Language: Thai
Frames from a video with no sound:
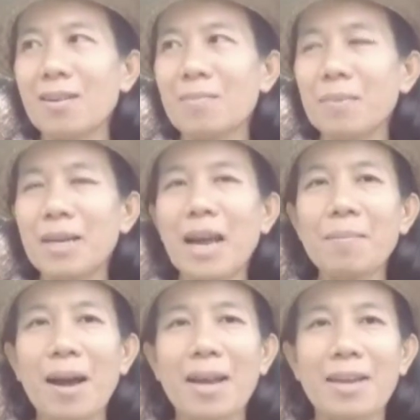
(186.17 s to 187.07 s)
เมื่อได้
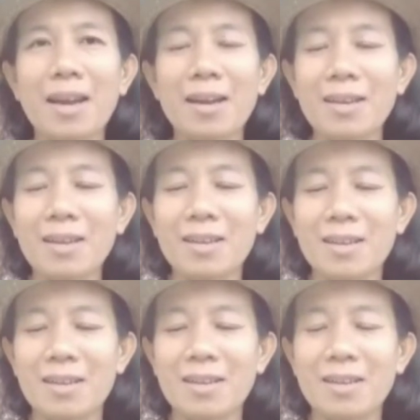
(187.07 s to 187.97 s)
มาเนี่ย
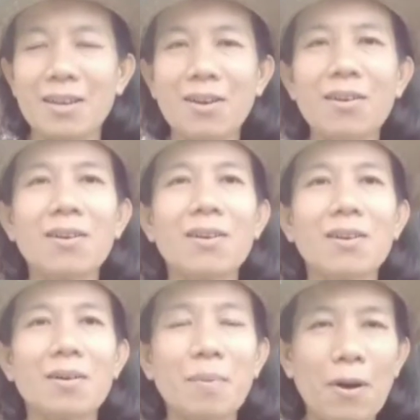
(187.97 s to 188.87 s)
ก็
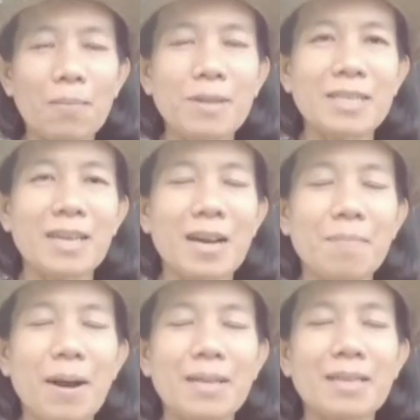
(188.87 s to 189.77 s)
พร้อมที่จะ
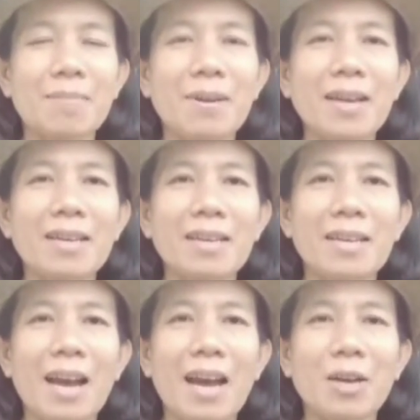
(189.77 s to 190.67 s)
ปักชำได้เลย
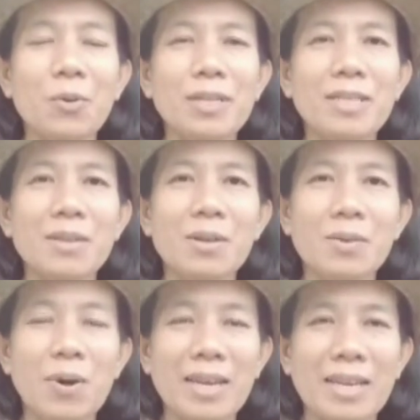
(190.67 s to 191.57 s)
นะคะ ด้วยที่
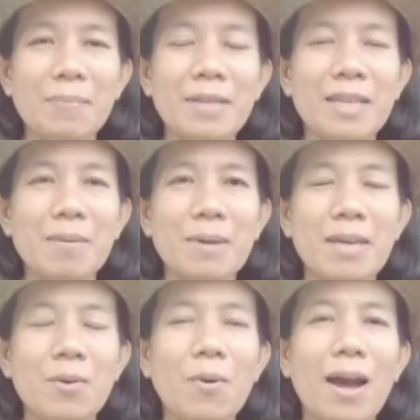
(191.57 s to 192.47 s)
วันนี้พี่ตีมี
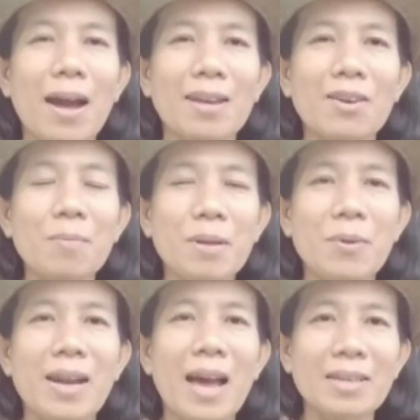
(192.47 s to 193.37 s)
โอกาสแล้วก็มี
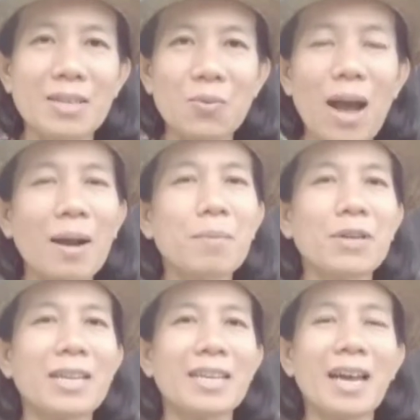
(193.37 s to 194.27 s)
เวลาที่ว่างพอ
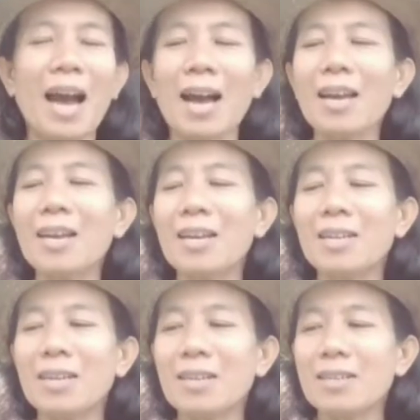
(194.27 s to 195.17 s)
ดีนะคะ
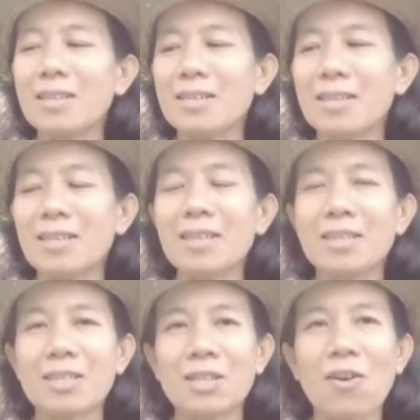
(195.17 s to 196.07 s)
ก็เลย
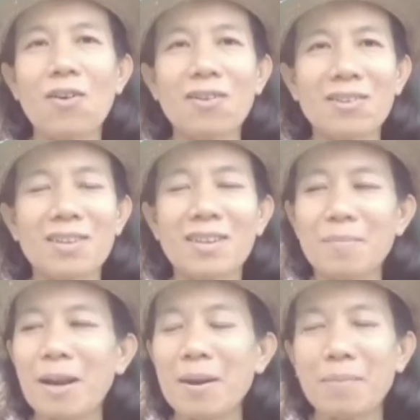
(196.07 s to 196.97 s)
จะต้อง
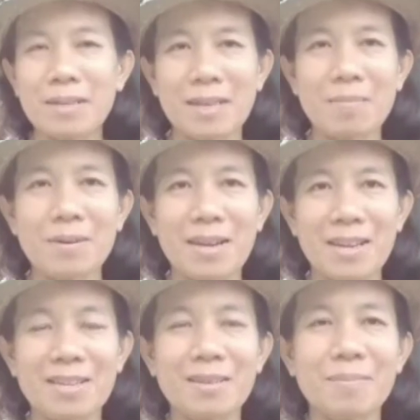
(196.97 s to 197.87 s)
ทำการปักชำใน
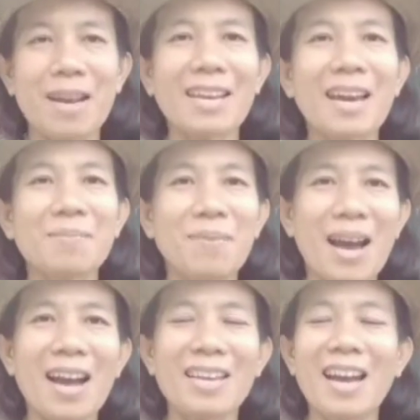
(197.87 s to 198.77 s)
สัปดาห์ถัด
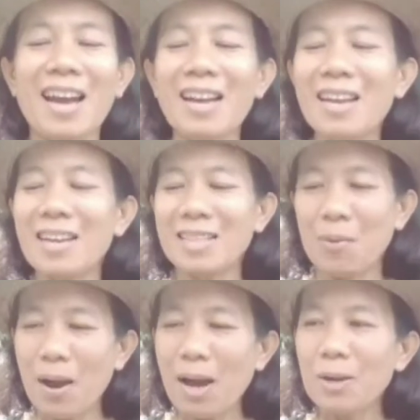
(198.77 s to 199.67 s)
มานะคะ แต่
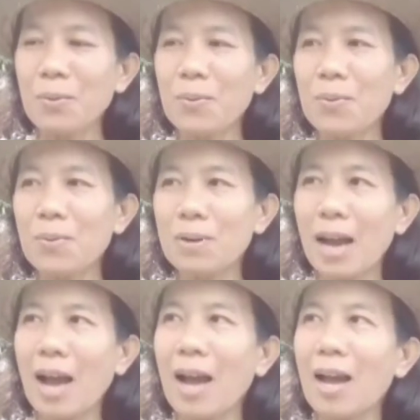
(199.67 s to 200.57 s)
ว่าดู
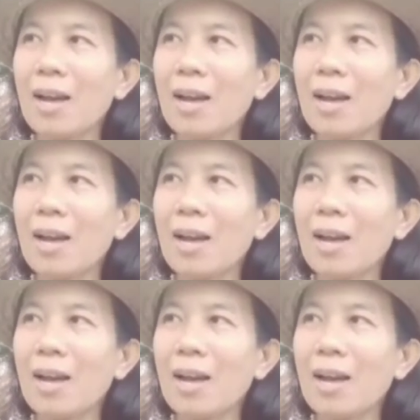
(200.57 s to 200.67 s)
นะคะ